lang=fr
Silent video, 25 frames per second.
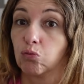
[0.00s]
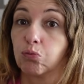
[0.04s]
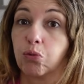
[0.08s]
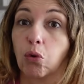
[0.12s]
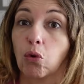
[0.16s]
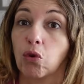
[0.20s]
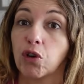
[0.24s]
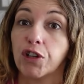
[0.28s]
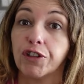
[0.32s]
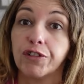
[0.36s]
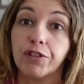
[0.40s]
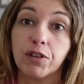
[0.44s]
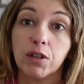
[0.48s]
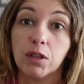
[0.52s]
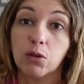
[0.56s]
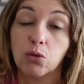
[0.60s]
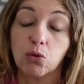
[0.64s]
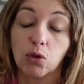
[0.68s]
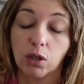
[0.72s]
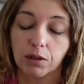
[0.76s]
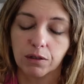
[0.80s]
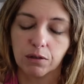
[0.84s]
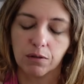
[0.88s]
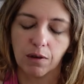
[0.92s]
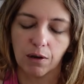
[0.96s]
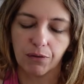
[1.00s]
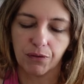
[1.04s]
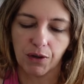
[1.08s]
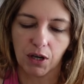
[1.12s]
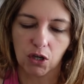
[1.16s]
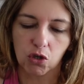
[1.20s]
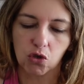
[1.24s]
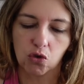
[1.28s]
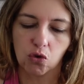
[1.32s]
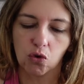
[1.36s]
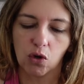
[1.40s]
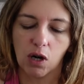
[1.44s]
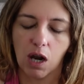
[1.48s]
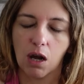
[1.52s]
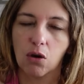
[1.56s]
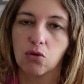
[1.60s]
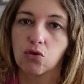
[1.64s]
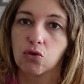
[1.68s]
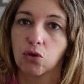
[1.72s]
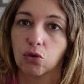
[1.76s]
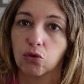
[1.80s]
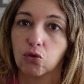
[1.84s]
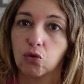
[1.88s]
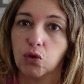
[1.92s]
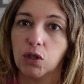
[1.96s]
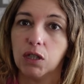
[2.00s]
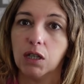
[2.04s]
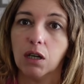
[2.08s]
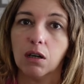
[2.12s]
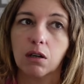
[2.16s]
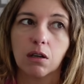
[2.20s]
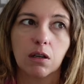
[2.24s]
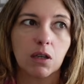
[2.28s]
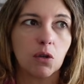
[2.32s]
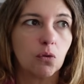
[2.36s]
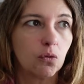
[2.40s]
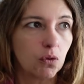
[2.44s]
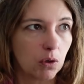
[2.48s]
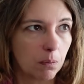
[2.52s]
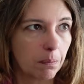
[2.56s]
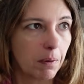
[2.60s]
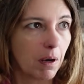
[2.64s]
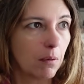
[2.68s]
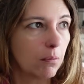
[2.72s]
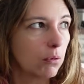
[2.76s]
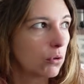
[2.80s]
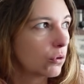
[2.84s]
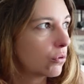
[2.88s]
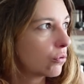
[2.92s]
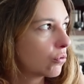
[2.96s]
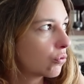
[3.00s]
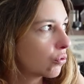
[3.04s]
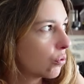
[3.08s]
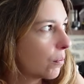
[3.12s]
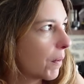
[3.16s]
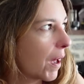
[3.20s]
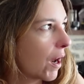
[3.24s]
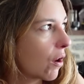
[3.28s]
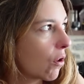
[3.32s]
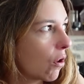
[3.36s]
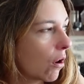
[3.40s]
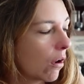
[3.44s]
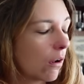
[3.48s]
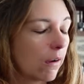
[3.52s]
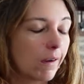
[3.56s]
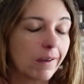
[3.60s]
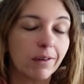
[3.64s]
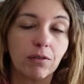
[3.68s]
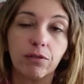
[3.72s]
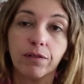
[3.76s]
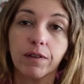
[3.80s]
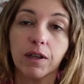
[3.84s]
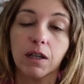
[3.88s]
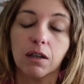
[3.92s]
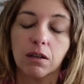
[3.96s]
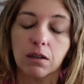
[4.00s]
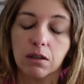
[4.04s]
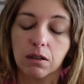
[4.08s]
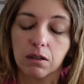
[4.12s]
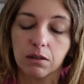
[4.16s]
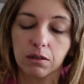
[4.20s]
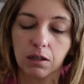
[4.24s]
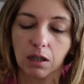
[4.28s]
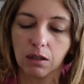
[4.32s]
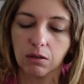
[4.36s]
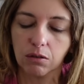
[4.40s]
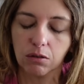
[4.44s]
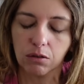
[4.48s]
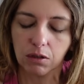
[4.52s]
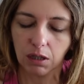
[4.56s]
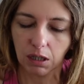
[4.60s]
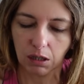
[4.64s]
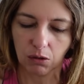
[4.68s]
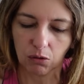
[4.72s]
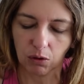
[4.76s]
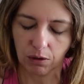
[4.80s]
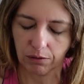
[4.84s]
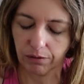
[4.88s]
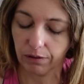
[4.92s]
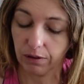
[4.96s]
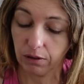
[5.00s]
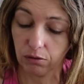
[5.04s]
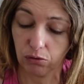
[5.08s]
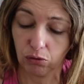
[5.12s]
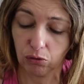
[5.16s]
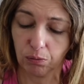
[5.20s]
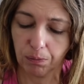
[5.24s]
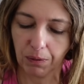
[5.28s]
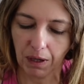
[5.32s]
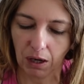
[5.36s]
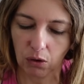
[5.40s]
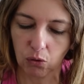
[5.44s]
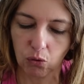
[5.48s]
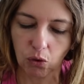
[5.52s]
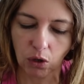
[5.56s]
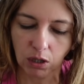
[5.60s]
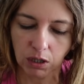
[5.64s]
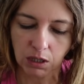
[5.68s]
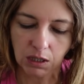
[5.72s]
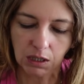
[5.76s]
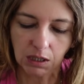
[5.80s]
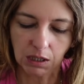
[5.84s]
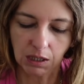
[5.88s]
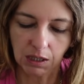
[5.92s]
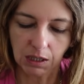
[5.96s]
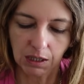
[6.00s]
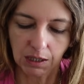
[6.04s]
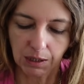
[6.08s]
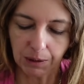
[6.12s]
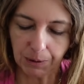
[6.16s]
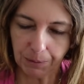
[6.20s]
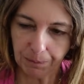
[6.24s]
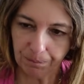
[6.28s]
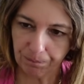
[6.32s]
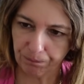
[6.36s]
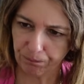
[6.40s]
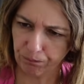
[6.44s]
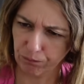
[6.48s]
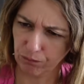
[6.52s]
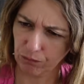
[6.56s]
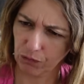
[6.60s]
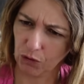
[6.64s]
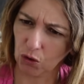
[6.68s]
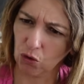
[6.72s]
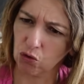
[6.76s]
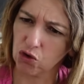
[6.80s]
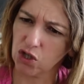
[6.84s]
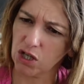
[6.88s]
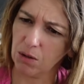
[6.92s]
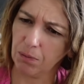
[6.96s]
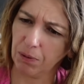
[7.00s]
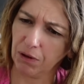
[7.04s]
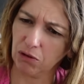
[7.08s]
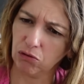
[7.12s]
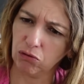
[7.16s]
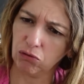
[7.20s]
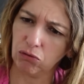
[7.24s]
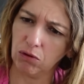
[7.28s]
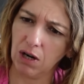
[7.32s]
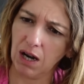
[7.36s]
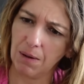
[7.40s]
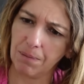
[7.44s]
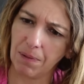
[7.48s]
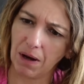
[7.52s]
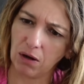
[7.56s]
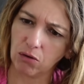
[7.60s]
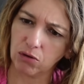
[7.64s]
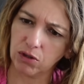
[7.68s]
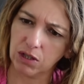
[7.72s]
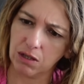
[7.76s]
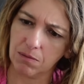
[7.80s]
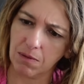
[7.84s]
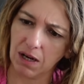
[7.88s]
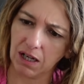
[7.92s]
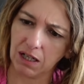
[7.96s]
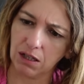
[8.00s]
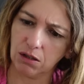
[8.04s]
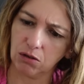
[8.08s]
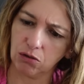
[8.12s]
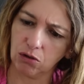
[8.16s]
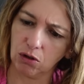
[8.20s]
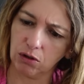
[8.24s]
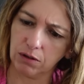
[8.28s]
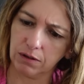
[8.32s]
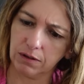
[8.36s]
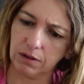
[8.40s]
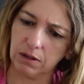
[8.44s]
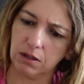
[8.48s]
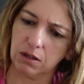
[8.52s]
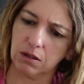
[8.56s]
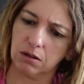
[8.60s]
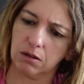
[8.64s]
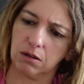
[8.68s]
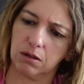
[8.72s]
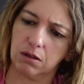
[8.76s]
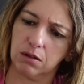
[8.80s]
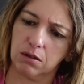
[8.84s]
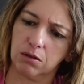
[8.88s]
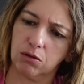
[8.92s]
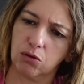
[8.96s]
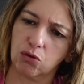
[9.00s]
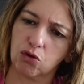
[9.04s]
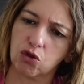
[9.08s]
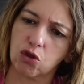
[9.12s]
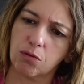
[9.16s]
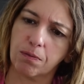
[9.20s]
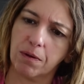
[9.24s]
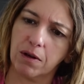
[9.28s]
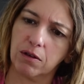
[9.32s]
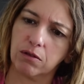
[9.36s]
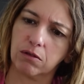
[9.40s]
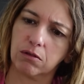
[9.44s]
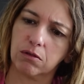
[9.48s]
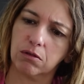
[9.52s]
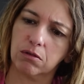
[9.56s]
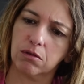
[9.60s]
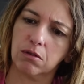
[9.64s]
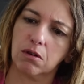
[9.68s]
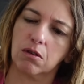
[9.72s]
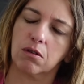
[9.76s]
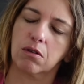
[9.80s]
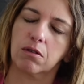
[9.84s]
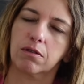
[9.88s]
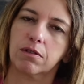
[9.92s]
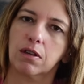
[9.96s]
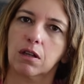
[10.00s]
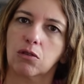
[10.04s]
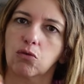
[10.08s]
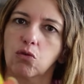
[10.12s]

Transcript: pour l'été ou quand il va faire chaud. Là, aujourd'hui, euh, il fait pas beau du tout, mais alors, il fait 30 degrés, quoi. Il fait super lourd. Mm, j'ai pris celui-là, par contre il est marqué toxique, euh, donc je pense que euh, ça